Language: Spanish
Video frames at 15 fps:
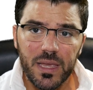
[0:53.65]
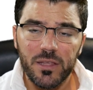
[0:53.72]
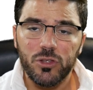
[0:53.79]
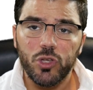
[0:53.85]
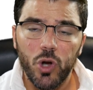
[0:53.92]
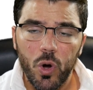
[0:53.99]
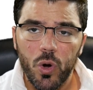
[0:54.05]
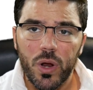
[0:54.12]

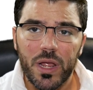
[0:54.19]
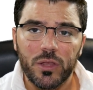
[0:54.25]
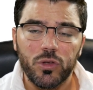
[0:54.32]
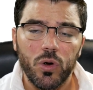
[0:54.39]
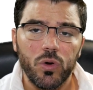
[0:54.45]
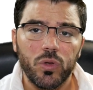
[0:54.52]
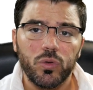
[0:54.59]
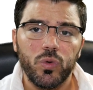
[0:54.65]
Tron.
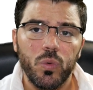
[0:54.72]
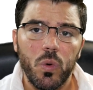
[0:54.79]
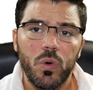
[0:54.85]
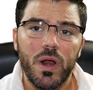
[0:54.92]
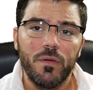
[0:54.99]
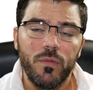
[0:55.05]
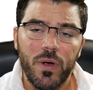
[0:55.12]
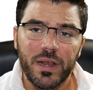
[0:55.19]
Tron tuvo
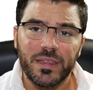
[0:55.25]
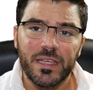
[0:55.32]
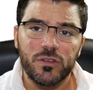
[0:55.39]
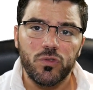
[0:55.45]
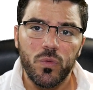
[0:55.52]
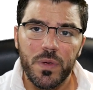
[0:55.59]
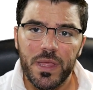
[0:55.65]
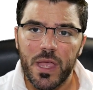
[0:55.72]
una fuerte
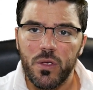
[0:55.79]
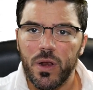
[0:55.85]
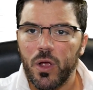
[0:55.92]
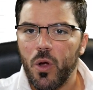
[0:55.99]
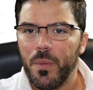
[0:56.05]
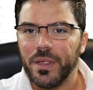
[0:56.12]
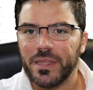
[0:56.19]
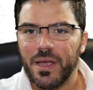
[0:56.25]
subida. Yo les
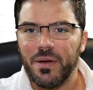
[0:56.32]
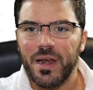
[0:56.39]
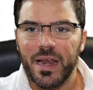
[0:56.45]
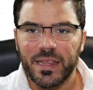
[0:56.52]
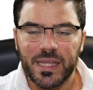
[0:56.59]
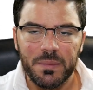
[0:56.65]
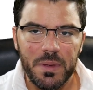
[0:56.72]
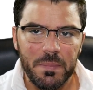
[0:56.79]
comentaba en el
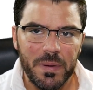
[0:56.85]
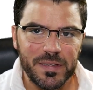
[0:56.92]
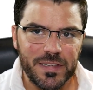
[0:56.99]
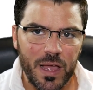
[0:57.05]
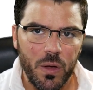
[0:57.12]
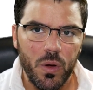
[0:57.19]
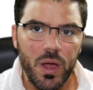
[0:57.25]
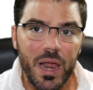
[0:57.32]
streaming
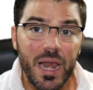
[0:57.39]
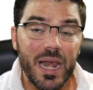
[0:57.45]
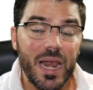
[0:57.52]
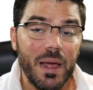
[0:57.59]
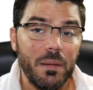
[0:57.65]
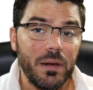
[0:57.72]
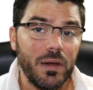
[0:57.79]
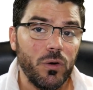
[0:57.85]
pasado
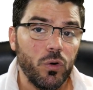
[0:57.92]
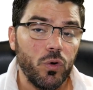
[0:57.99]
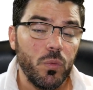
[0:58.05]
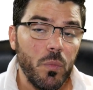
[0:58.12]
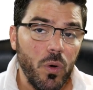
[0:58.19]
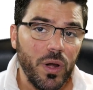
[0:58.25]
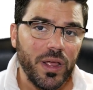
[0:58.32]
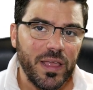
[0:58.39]
los
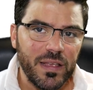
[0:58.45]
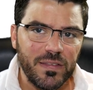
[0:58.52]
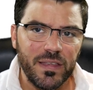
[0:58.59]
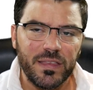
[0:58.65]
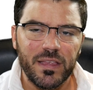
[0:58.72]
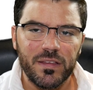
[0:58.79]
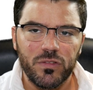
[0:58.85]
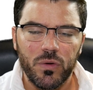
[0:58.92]
rumores que
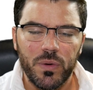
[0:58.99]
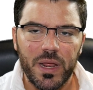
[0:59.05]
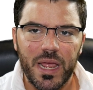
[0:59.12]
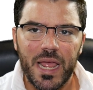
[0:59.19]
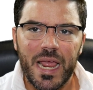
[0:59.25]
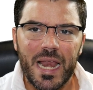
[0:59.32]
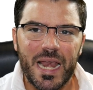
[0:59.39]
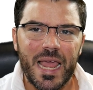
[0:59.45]
existen
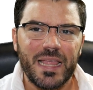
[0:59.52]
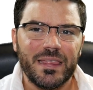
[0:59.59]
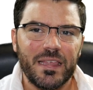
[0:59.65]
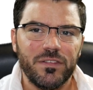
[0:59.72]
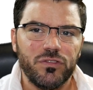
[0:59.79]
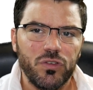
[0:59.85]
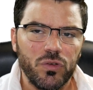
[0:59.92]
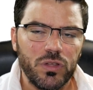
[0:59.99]
sobre la
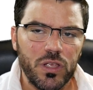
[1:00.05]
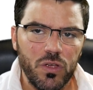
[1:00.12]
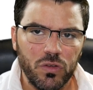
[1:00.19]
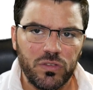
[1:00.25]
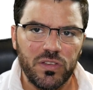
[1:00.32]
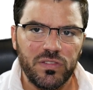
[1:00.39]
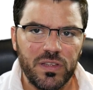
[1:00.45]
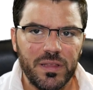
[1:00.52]
intención de
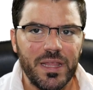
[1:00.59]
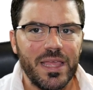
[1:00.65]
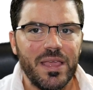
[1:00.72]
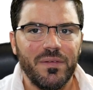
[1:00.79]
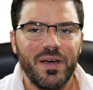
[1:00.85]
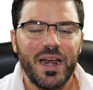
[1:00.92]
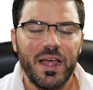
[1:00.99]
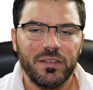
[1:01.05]
Justin Sin de
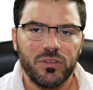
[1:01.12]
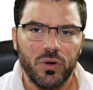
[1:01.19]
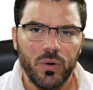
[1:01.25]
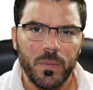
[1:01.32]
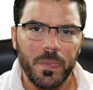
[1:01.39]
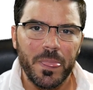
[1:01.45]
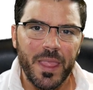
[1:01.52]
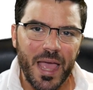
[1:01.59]
llevar a
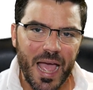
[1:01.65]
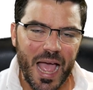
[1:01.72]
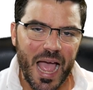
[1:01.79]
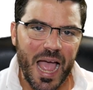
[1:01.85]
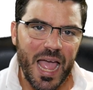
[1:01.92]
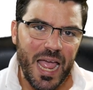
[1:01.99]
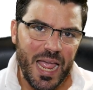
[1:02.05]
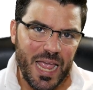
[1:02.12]
Tron
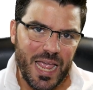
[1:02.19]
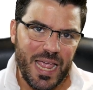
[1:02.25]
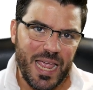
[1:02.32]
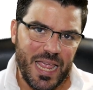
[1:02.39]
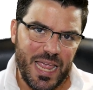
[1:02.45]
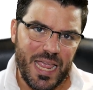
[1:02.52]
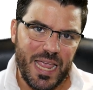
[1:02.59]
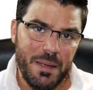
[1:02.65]
a
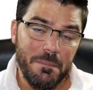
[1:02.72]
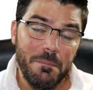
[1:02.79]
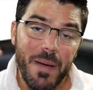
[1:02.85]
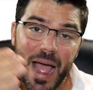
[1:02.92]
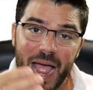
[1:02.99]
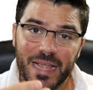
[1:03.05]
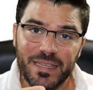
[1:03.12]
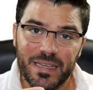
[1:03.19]
eh,
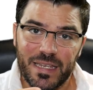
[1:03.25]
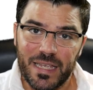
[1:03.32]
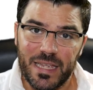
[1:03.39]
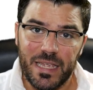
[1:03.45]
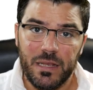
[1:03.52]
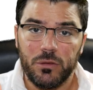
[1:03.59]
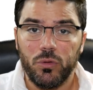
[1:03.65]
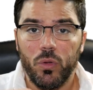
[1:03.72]
BAT eh,
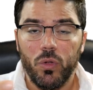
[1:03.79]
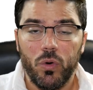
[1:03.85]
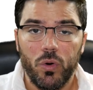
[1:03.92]
y todo